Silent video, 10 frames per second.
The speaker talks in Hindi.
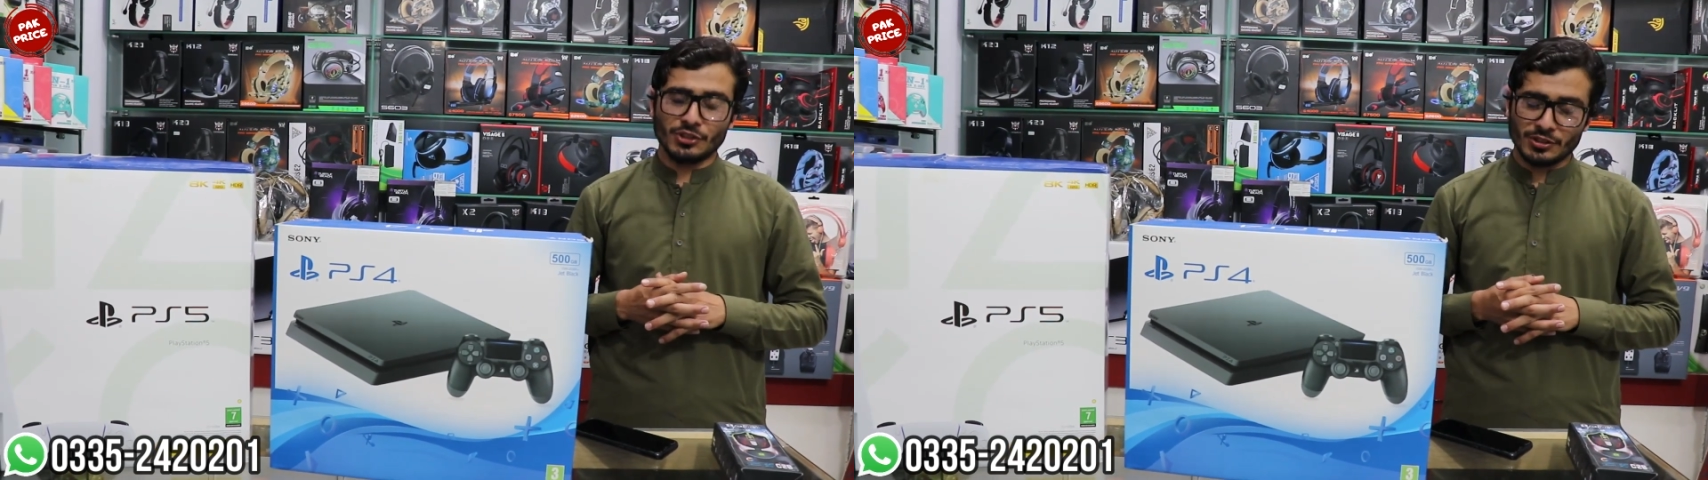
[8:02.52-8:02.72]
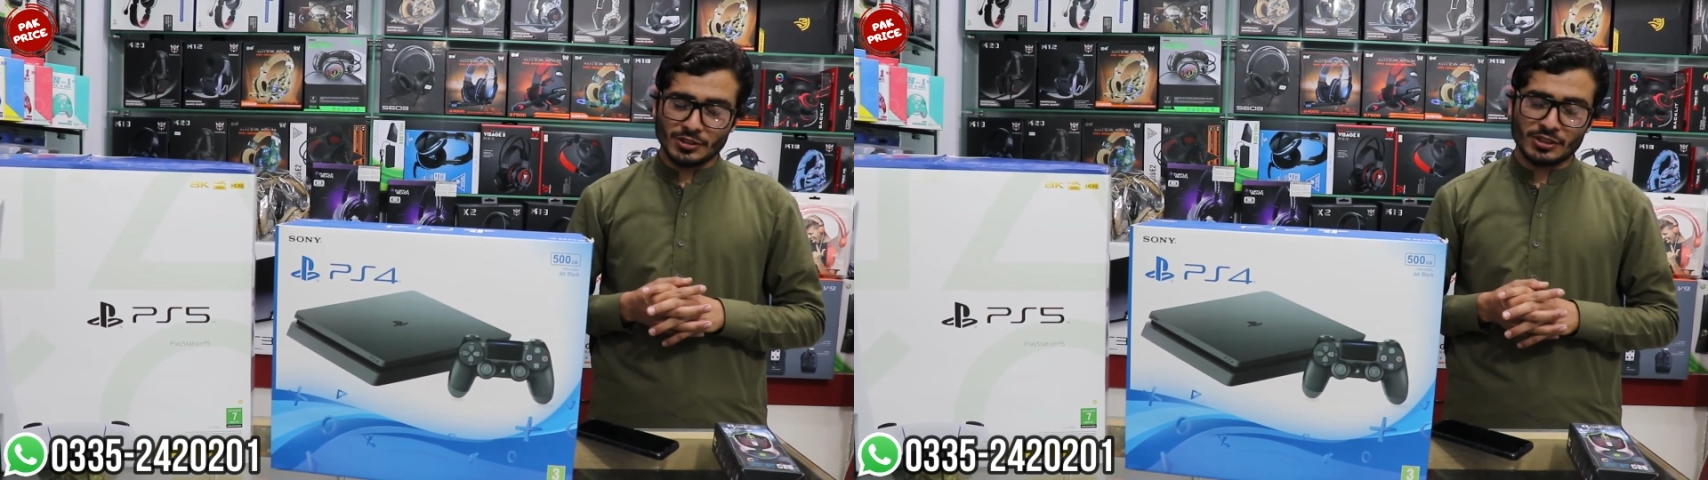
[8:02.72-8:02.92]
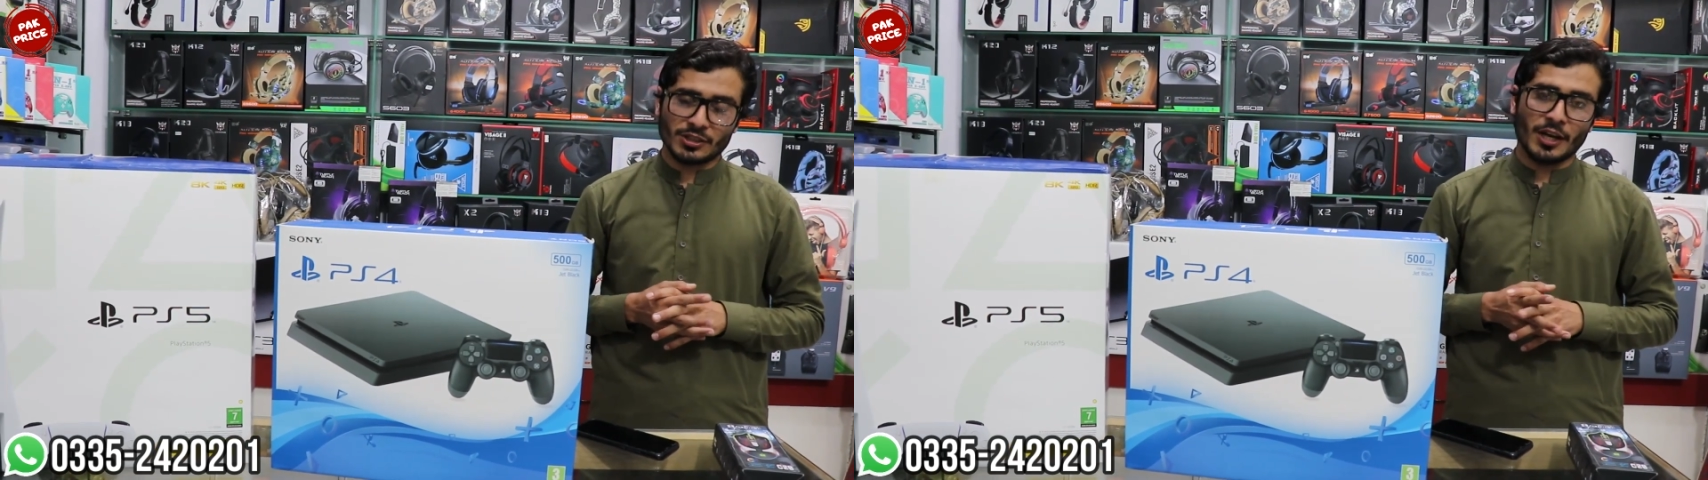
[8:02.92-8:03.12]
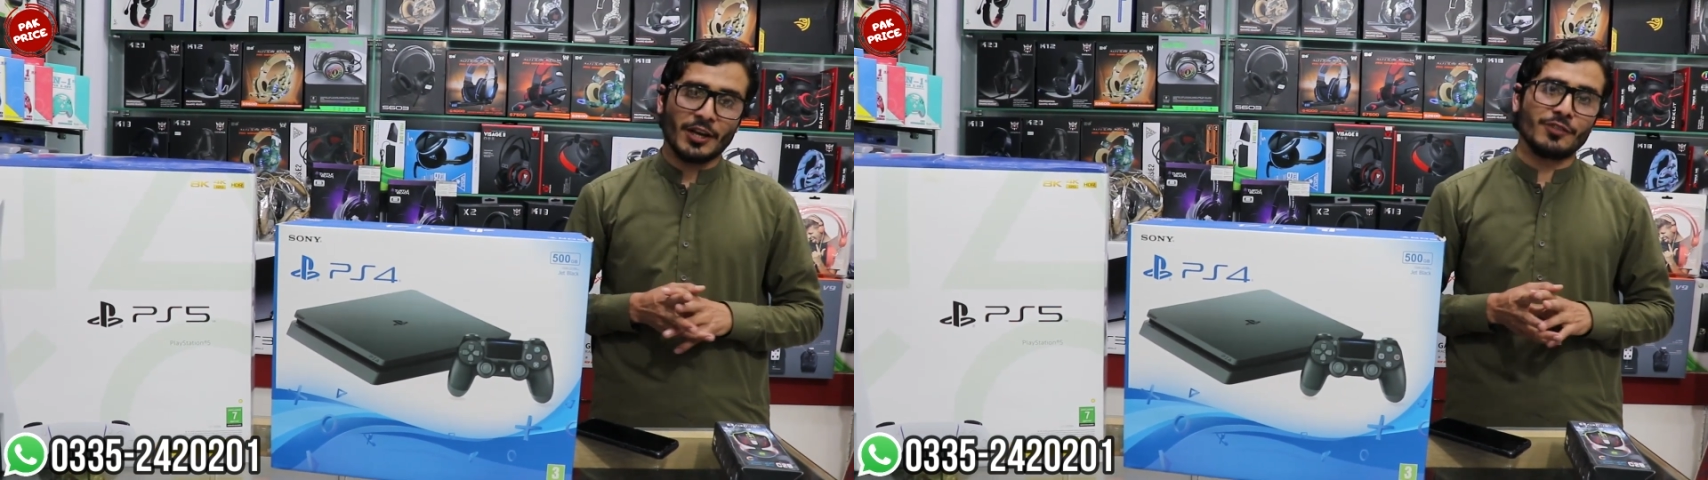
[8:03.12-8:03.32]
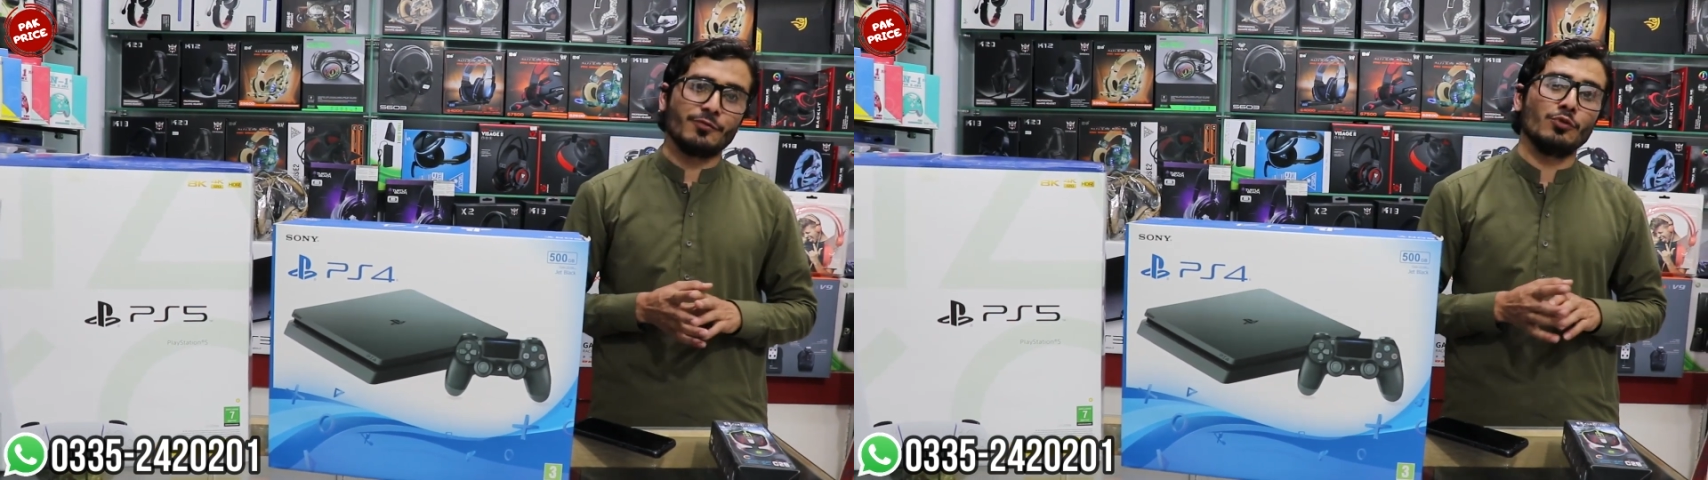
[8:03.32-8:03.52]
जी इसका
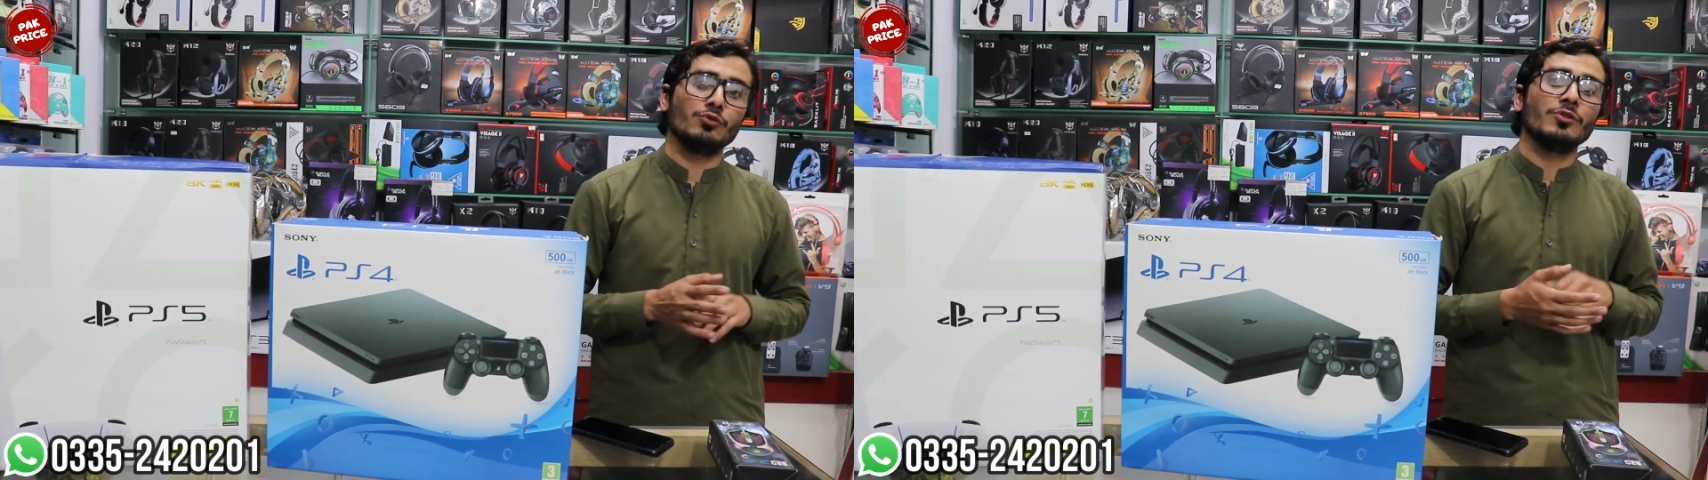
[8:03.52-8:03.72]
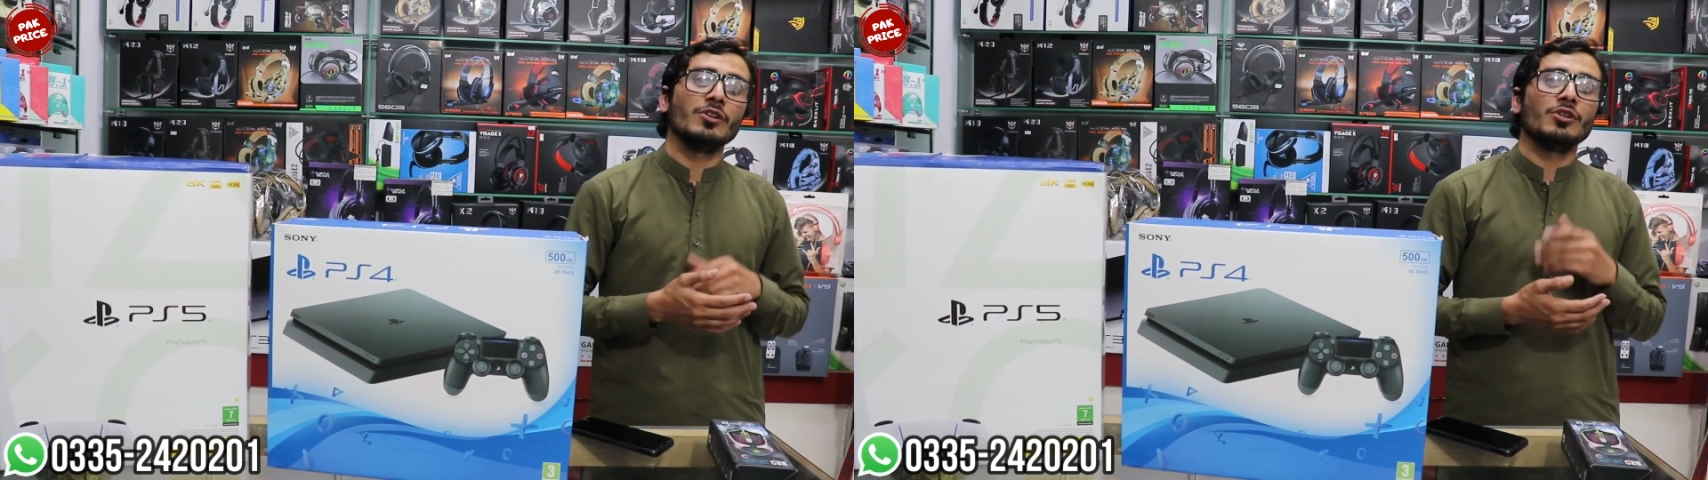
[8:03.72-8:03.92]
हेडफोन